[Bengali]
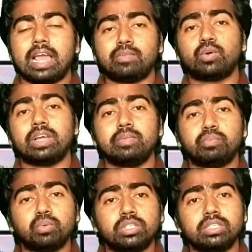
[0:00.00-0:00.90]
এবং এই
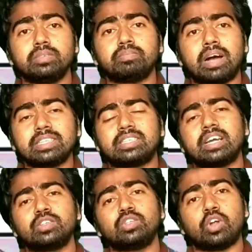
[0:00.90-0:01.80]

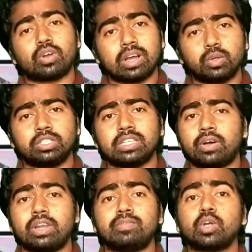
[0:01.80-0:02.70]
পুঁজিবাদটাকে যদি রক্ষা করতে চায়
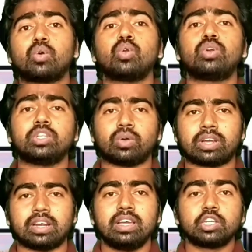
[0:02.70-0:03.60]
তাহলে আমার কলোনি দরকার